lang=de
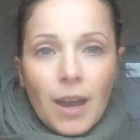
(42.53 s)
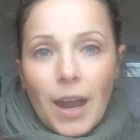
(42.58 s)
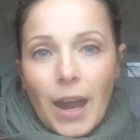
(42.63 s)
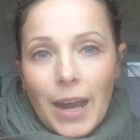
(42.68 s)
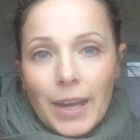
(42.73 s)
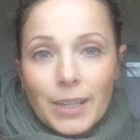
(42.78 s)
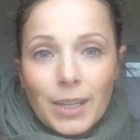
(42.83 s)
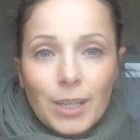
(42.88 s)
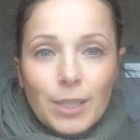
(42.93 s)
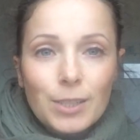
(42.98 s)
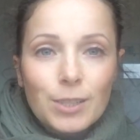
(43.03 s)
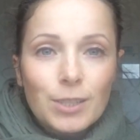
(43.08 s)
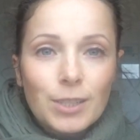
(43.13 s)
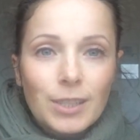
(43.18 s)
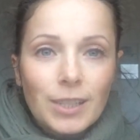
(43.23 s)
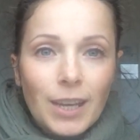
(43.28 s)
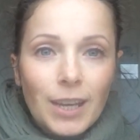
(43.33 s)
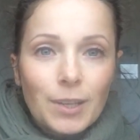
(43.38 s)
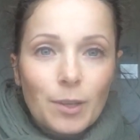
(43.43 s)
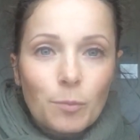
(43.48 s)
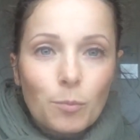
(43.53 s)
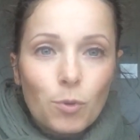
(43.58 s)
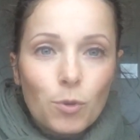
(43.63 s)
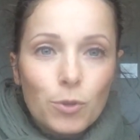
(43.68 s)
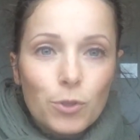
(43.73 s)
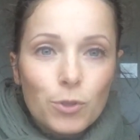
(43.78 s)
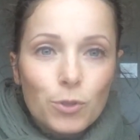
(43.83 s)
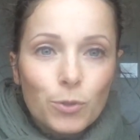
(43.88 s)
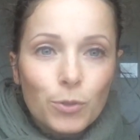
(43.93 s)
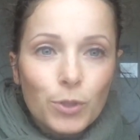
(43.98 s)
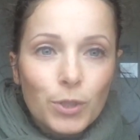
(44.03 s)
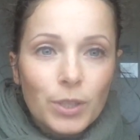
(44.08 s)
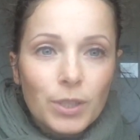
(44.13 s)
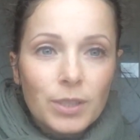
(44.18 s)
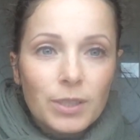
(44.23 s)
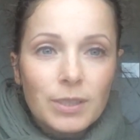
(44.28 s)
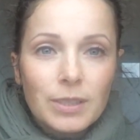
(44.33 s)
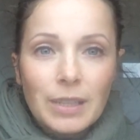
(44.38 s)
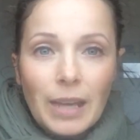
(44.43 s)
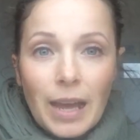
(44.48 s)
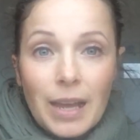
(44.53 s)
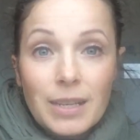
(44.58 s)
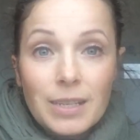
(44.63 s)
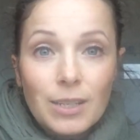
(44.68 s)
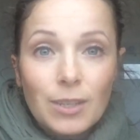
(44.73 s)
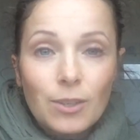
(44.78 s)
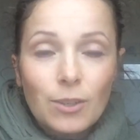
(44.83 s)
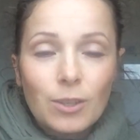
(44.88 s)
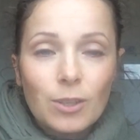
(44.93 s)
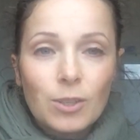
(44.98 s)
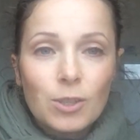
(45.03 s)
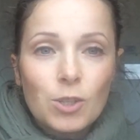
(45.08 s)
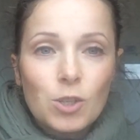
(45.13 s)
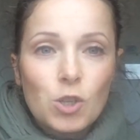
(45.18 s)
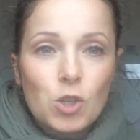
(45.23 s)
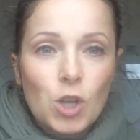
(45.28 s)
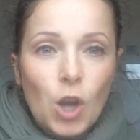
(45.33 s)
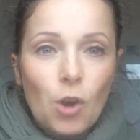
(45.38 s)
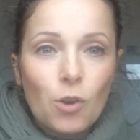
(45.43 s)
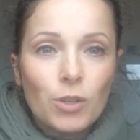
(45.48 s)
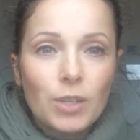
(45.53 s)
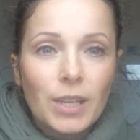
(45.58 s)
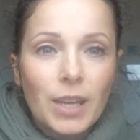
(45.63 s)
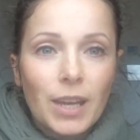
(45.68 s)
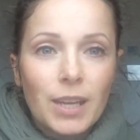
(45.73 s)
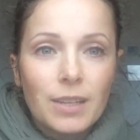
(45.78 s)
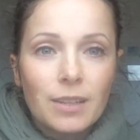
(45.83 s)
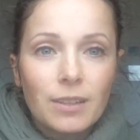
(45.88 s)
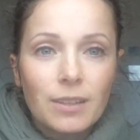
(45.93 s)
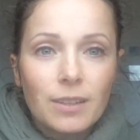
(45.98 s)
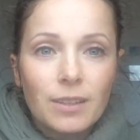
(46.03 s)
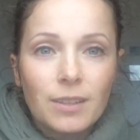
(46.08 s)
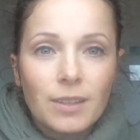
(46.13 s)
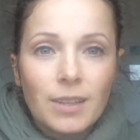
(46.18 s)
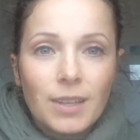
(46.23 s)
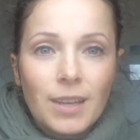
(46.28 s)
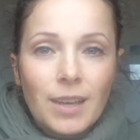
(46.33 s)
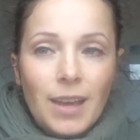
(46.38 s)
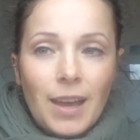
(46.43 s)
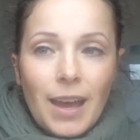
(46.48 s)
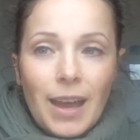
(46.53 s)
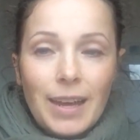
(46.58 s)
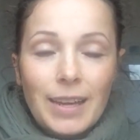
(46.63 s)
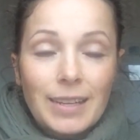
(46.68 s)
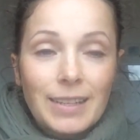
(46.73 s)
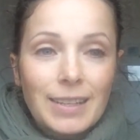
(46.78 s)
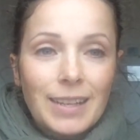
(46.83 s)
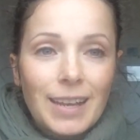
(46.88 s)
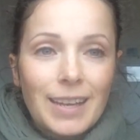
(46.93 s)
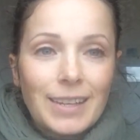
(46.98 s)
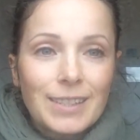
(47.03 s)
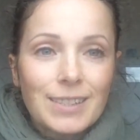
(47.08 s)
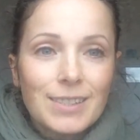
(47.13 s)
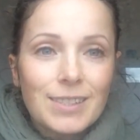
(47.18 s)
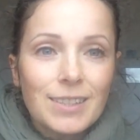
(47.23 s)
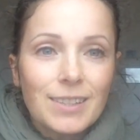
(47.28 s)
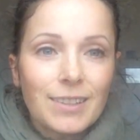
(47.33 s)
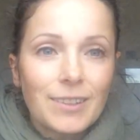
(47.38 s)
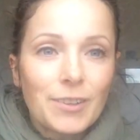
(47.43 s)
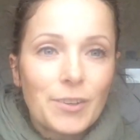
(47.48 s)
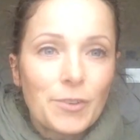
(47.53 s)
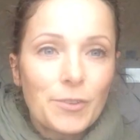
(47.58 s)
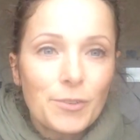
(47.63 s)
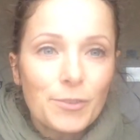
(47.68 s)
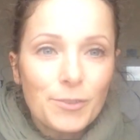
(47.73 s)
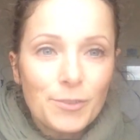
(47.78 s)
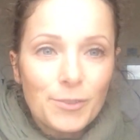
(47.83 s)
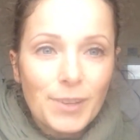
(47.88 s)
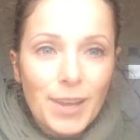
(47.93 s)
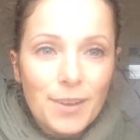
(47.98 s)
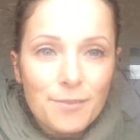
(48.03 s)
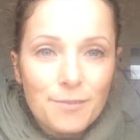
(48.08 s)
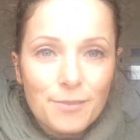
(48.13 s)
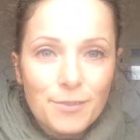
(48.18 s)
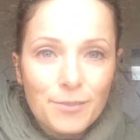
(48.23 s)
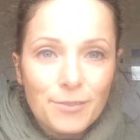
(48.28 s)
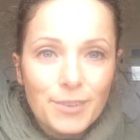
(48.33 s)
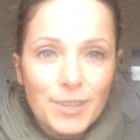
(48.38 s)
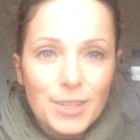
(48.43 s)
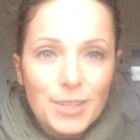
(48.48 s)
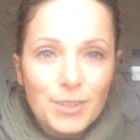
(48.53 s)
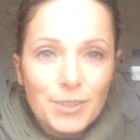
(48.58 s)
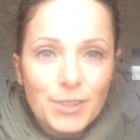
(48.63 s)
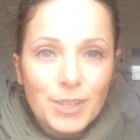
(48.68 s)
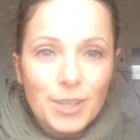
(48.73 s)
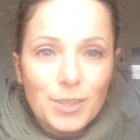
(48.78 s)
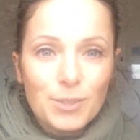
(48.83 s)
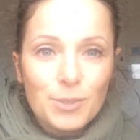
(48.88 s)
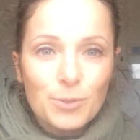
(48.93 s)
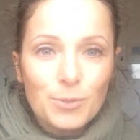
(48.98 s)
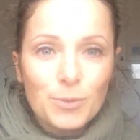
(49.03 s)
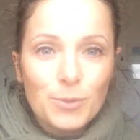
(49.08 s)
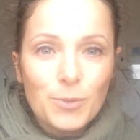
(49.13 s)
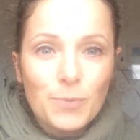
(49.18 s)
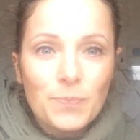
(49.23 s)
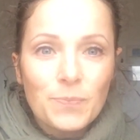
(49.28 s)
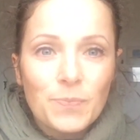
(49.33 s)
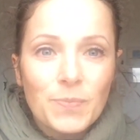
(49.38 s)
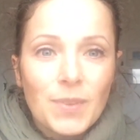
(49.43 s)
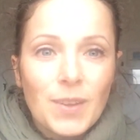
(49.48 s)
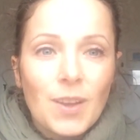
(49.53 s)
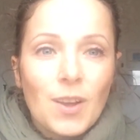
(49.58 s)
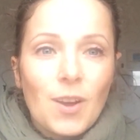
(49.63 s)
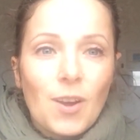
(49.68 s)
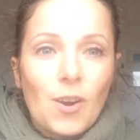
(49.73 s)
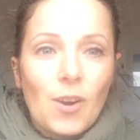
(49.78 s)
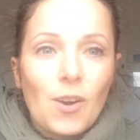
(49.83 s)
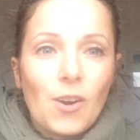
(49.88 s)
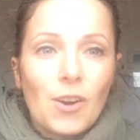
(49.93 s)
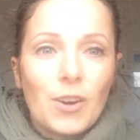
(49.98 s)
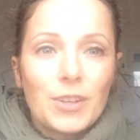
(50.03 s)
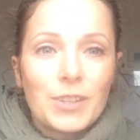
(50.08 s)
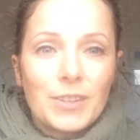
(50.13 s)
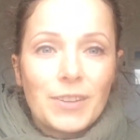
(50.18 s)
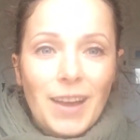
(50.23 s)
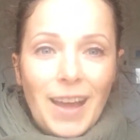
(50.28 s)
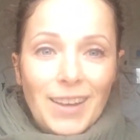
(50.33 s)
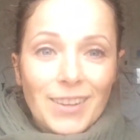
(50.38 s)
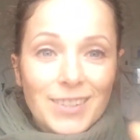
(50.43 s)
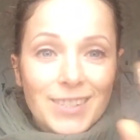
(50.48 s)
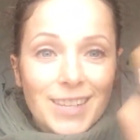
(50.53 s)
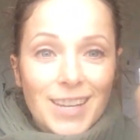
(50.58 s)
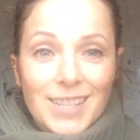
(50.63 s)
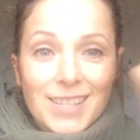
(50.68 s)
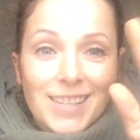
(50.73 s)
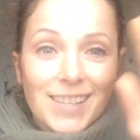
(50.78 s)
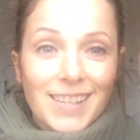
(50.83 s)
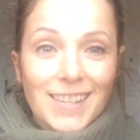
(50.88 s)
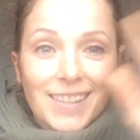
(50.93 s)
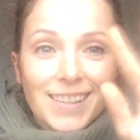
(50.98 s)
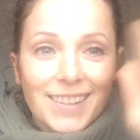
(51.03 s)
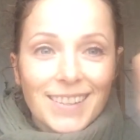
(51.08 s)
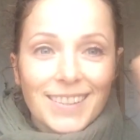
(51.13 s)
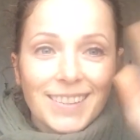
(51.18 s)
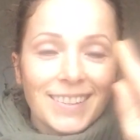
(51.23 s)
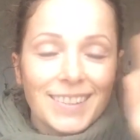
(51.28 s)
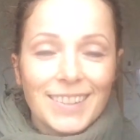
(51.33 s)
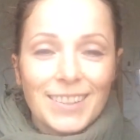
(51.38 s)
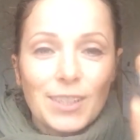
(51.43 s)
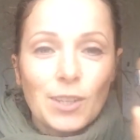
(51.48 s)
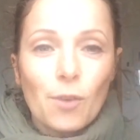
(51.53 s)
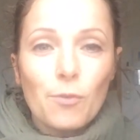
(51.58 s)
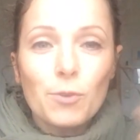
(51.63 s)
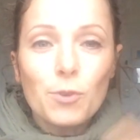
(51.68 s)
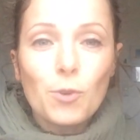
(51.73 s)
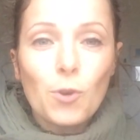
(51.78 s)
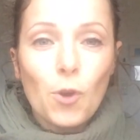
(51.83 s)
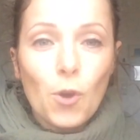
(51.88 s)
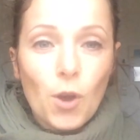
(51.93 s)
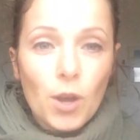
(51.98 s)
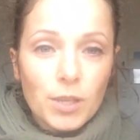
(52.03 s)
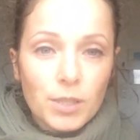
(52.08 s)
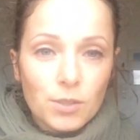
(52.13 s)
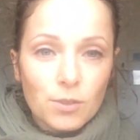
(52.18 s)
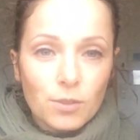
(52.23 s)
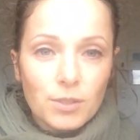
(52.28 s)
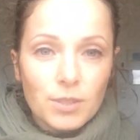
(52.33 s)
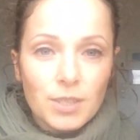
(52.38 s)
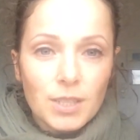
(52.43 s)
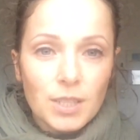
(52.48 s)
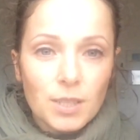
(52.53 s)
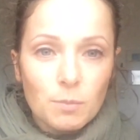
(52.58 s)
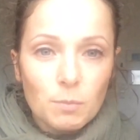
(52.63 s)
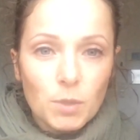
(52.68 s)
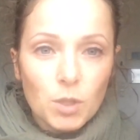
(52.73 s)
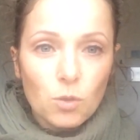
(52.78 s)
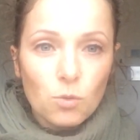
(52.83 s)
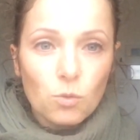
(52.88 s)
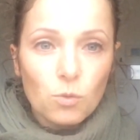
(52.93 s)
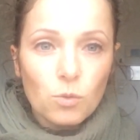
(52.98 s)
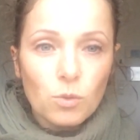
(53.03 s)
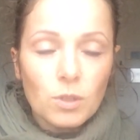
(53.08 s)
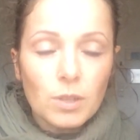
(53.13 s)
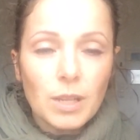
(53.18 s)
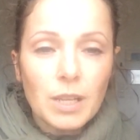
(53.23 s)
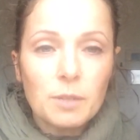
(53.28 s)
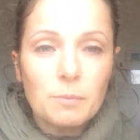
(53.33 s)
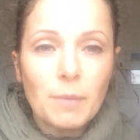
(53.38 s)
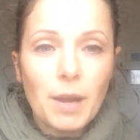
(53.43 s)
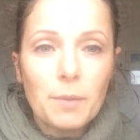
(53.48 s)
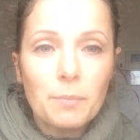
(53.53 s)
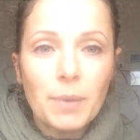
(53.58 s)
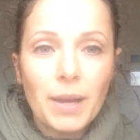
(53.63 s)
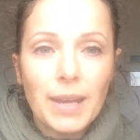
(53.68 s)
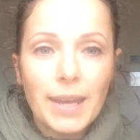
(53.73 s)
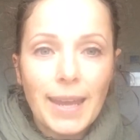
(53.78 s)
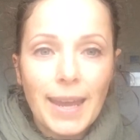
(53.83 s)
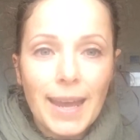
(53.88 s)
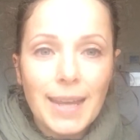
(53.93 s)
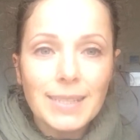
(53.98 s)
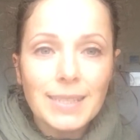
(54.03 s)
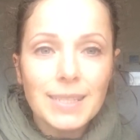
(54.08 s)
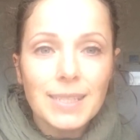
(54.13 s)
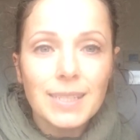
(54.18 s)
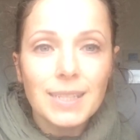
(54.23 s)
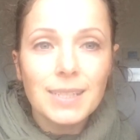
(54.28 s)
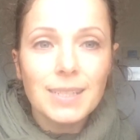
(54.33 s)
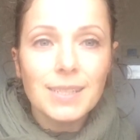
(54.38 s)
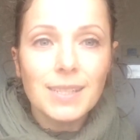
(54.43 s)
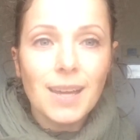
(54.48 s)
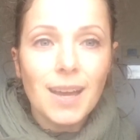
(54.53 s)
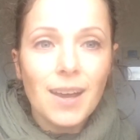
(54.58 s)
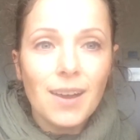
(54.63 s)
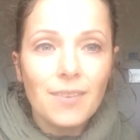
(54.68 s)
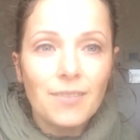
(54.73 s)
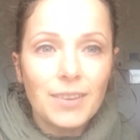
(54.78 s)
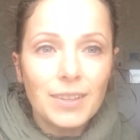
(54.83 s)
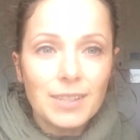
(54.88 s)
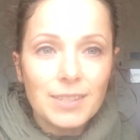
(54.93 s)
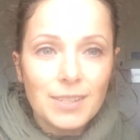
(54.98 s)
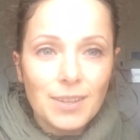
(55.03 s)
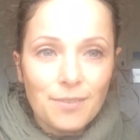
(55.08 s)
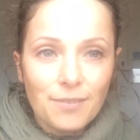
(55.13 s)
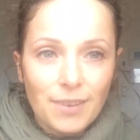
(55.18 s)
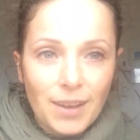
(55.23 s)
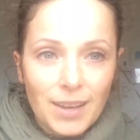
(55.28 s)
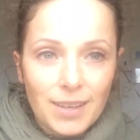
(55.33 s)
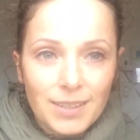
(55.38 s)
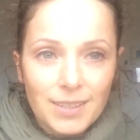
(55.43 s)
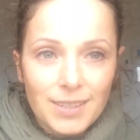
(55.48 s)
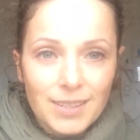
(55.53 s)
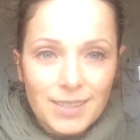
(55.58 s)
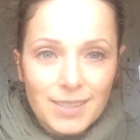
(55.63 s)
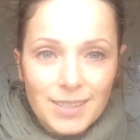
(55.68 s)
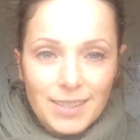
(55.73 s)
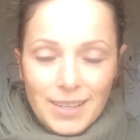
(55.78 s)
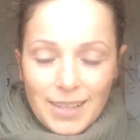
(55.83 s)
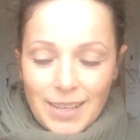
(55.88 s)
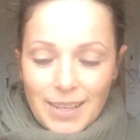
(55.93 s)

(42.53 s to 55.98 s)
Einer liest sich gerne einen Post durch, der andere schaut gerne ein kleines äh, Live-Video dazu. Und hallo Sascha, ich hoffe, du hörst und siehst mich gut. Lass mal ein paar Herzchen da, wenn das der Fall ist.